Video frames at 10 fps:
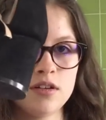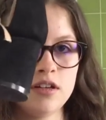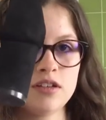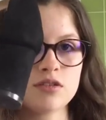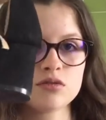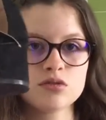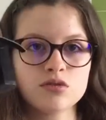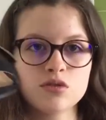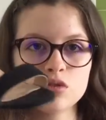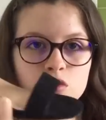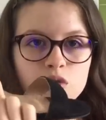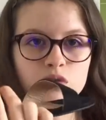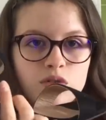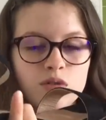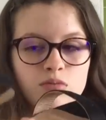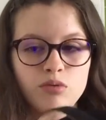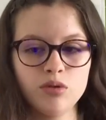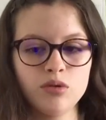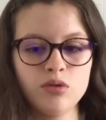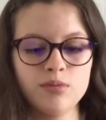ils sont juste trop trop
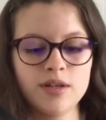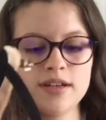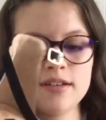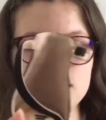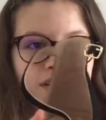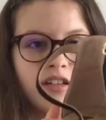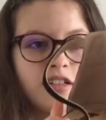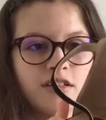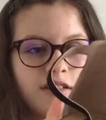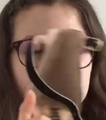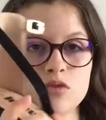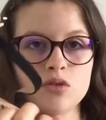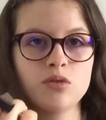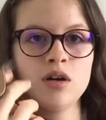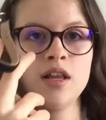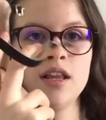beaux, oh my god, je les aime trop,